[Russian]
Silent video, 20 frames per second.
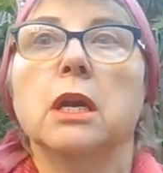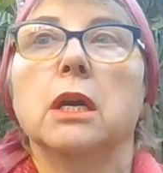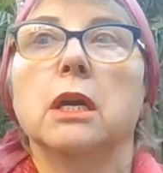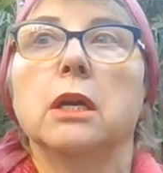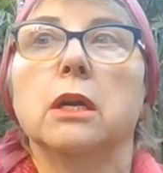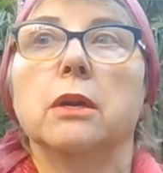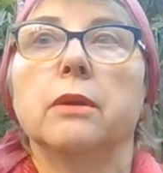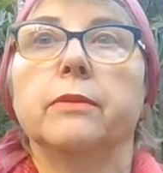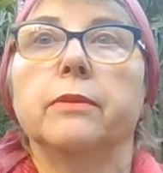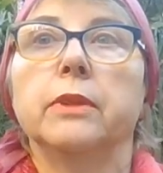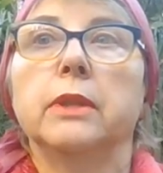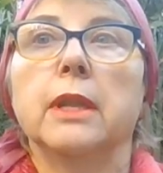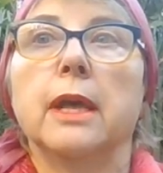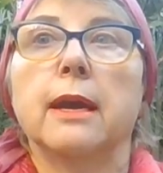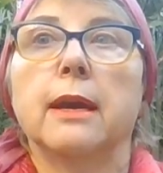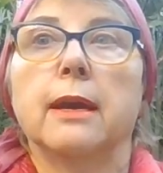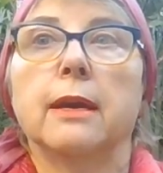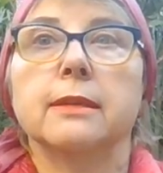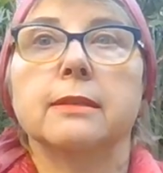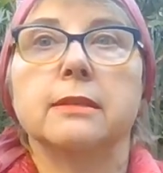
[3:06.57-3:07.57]
Э,
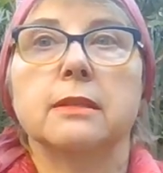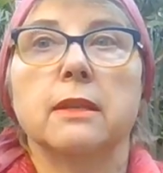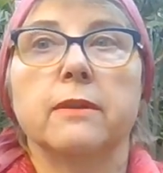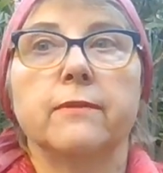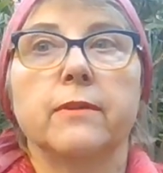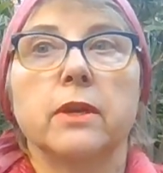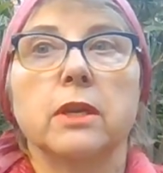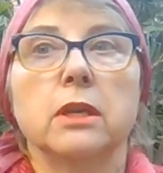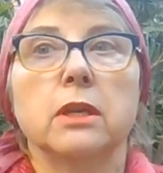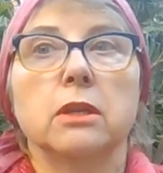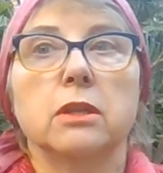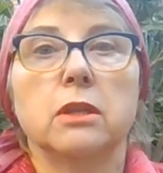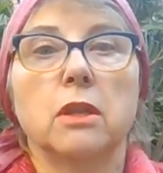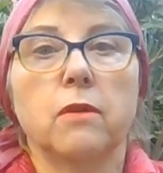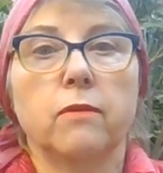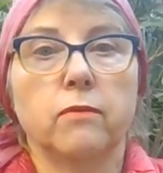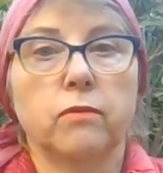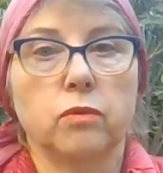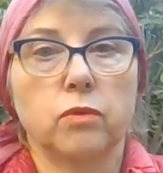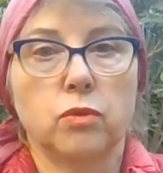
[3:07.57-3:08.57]
на основании
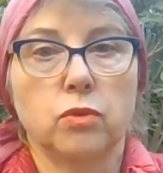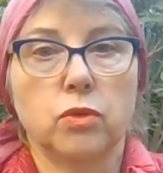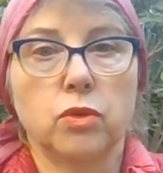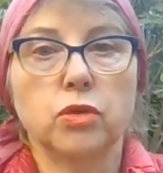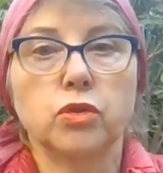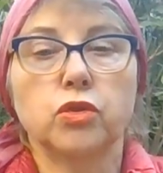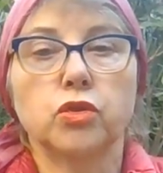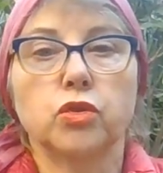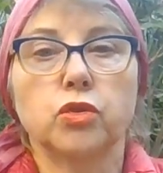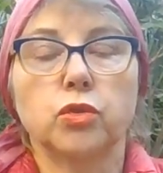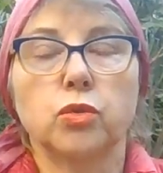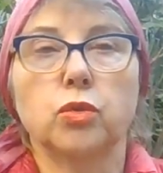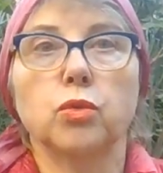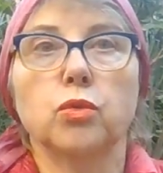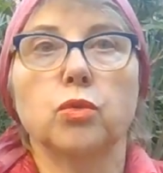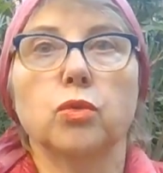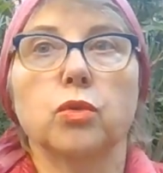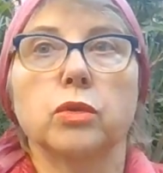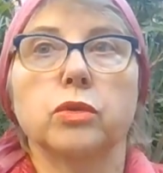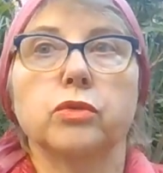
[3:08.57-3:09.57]
того,
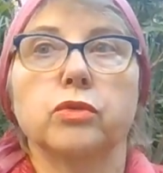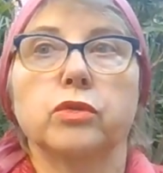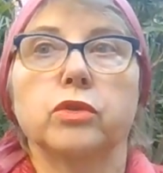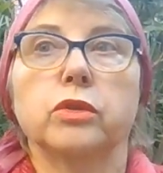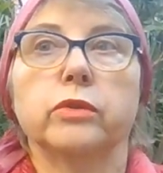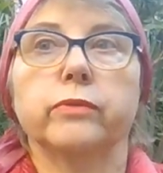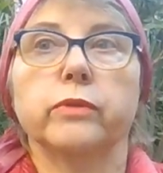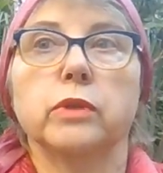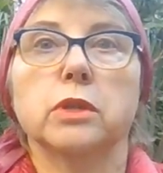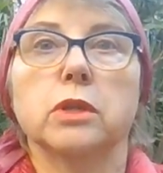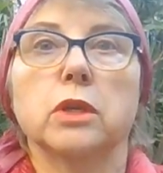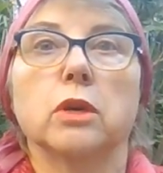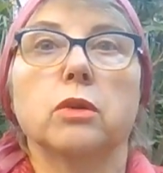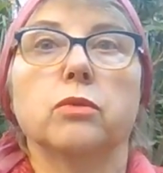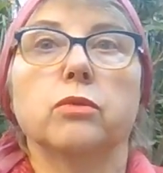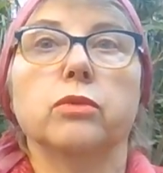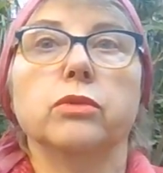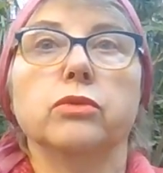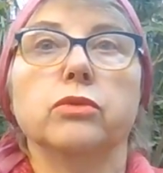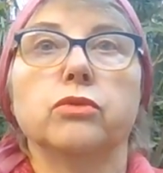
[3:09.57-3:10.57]
что существует
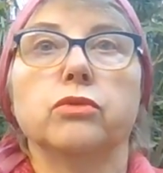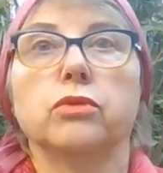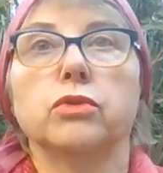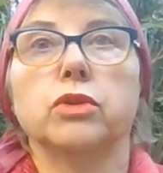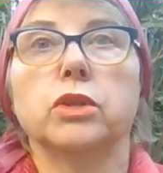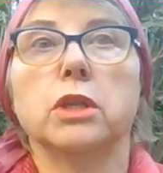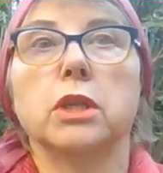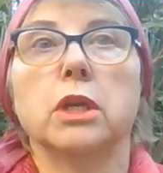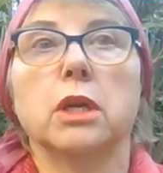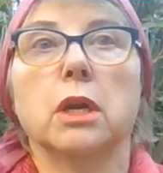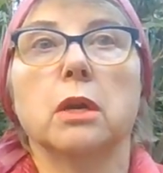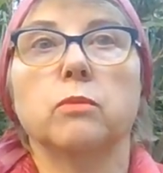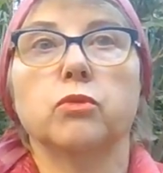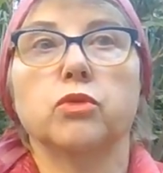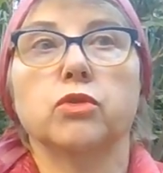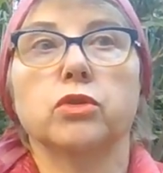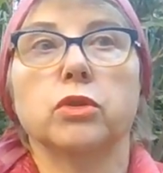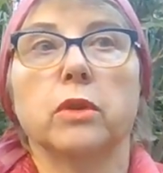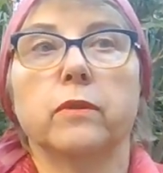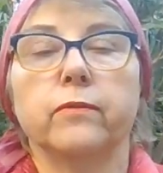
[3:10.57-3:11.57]
закон, что человека
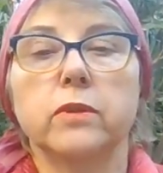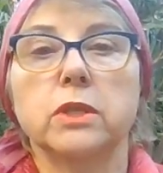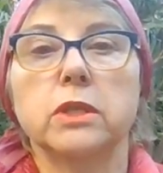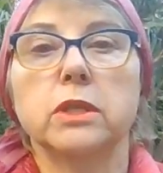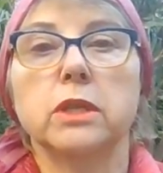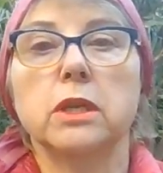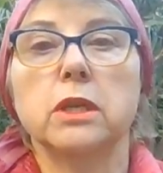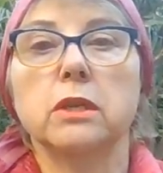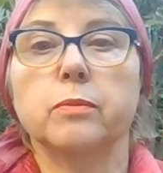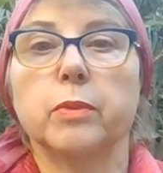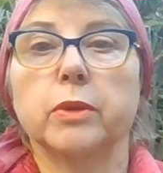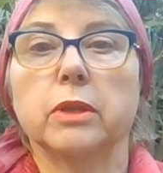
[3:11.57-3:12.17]
можно выселить,